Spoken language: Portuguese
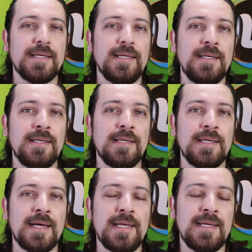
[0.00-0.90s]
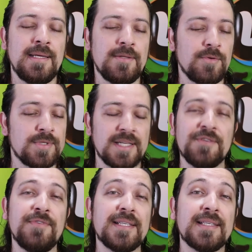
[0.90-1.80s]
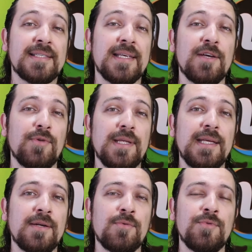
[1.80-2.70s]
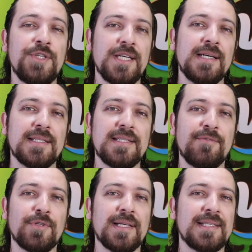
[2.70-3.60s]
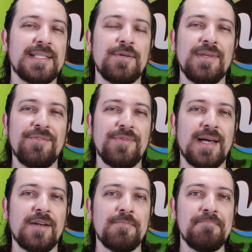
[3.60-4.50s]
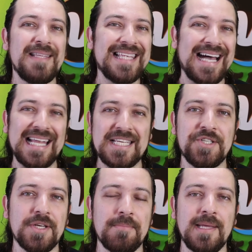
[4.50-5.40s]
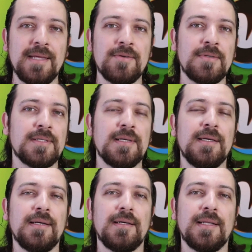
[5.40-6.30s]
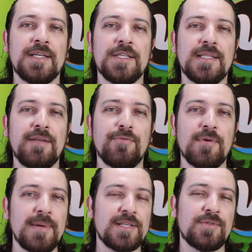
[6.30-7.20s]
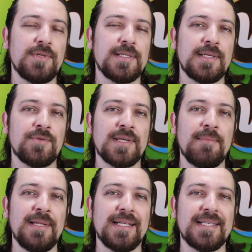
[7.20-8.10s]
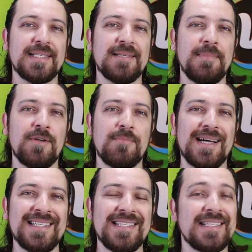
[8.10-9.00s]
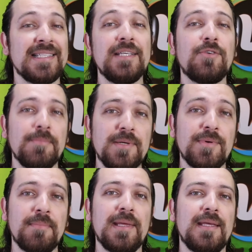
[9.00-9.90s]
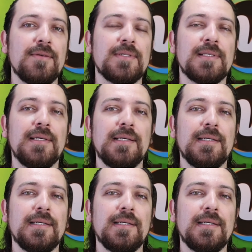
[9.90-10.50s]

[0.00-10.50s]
e, e, aí os ativistas se reuniram um dia antes da votação e enviaram milhares de e-mails. Né? A gente tem informações que os gabinetes receberam mais de 5 mil e-mails.